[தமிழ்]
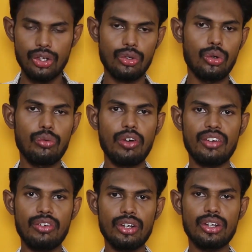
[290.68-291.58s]
ஸோ
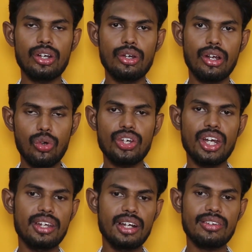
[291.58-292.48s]
ஃபார் ஃபர்தர் மோர்
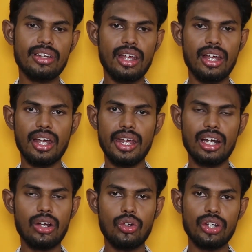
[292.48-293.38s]
டீட்டெயில்ஸ்
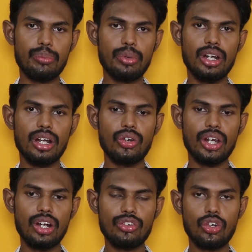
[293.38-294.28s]
எங்களை காண்டாக்ட் பண்ணுங்கள்
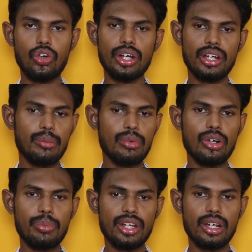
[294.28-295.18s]
ஓகேங்களா ஸோ காண்டாக்ட் நம்பர்
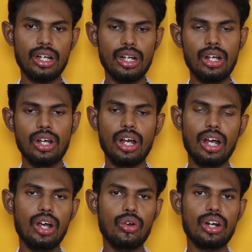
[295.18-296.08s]
வந்து பார்த்தீங்கன்னா
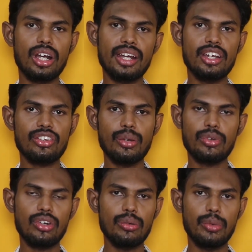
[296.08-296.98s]
uh, உங்களுக்கு
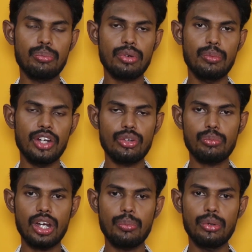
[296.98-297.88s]
லிங்க் வந்து மென் மென்ஷன்
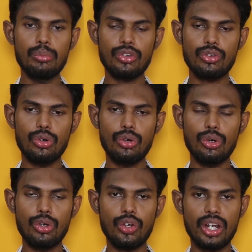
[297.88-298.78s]
பண்ணியிருப்போம் ஸோ
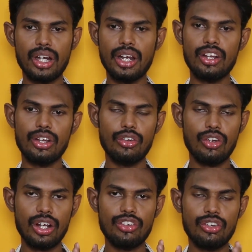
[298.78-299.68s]
யூ கேன் கே யூ
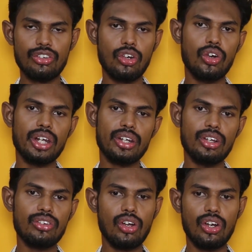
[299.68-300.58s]
கேன் ஜஸ்ட் காண்டாக்ட்
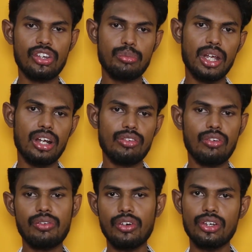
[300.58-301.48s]
அஸ் ஆர் எல்ஸ் மெயில்
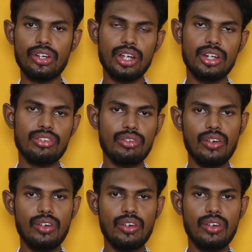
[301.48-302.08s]
ஃபார் ஃபர்தர் டீட்டெயில்ஸ்